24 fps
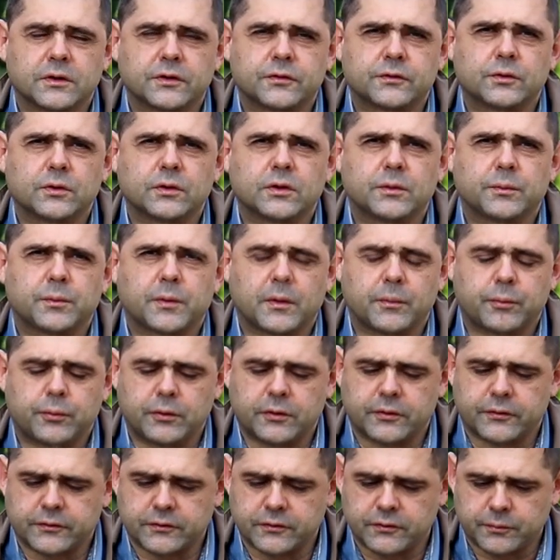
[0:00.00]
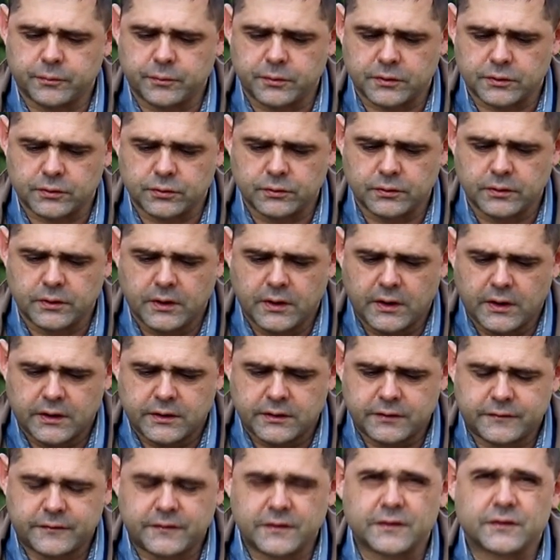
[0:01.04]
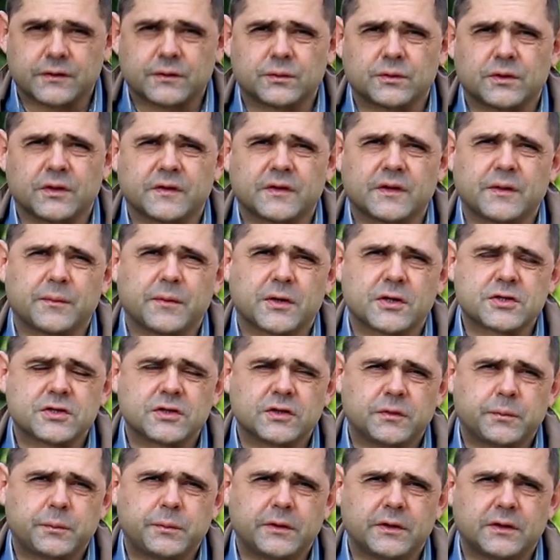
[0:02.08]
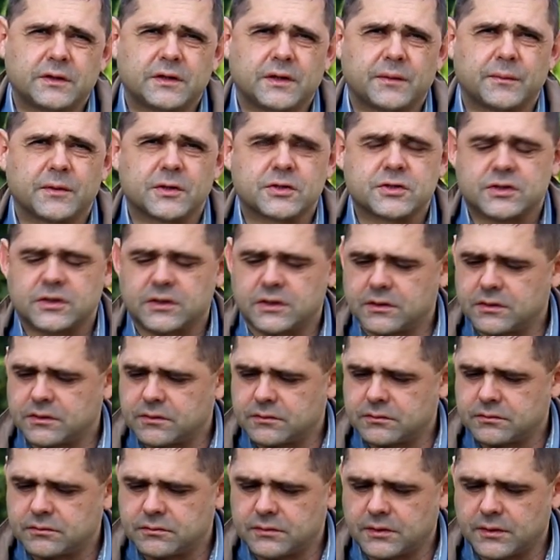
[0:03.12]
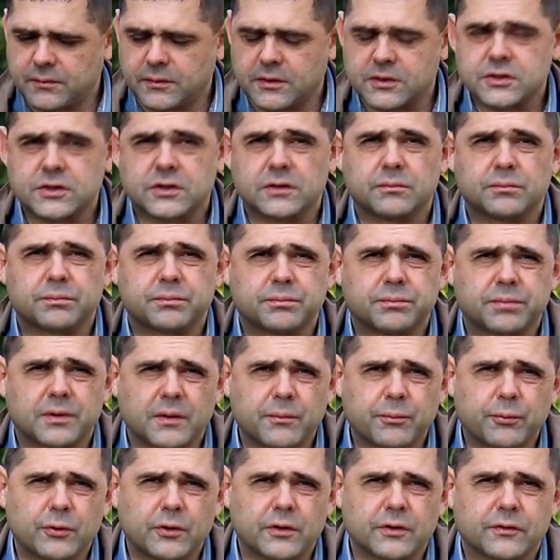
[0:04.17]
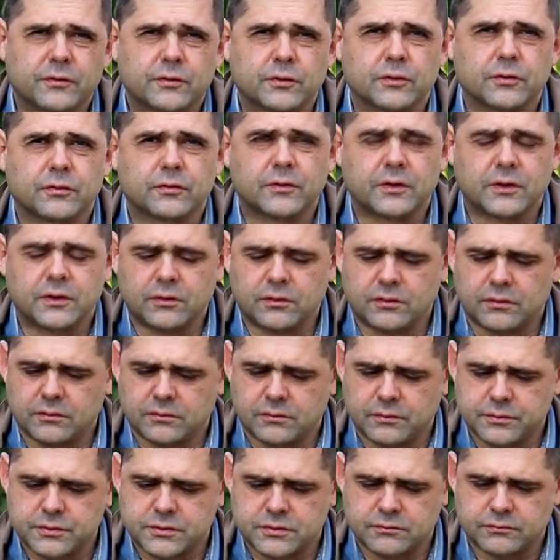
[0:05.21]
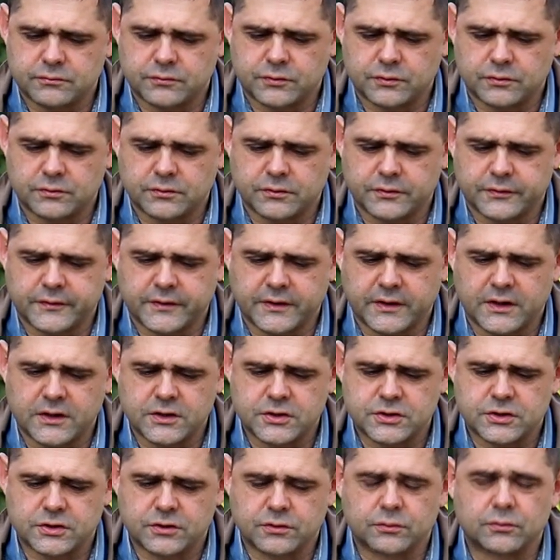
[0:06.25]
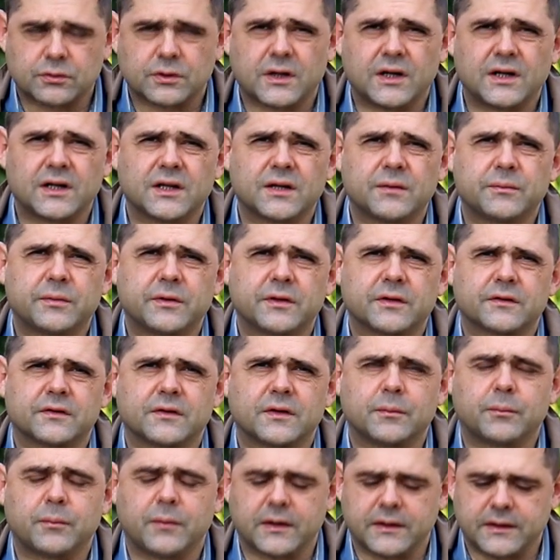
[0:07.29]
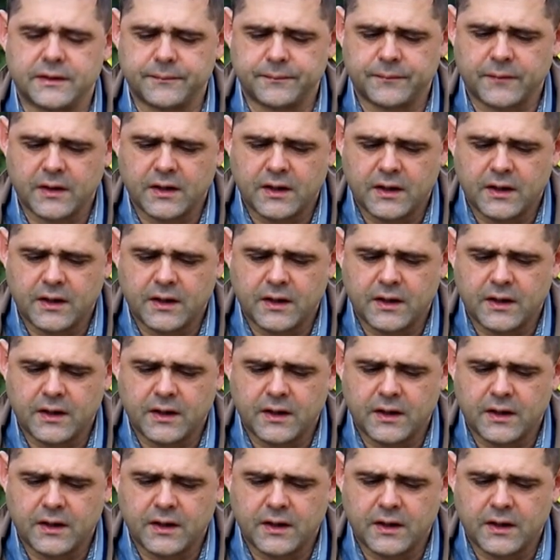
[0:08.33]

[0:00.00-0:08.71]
Настойка прополиса на спирту. Естественно, у нас домашний спирт, домашний, домашний прополис, все свое, в общем, все настоящее, натуральное, без обмана.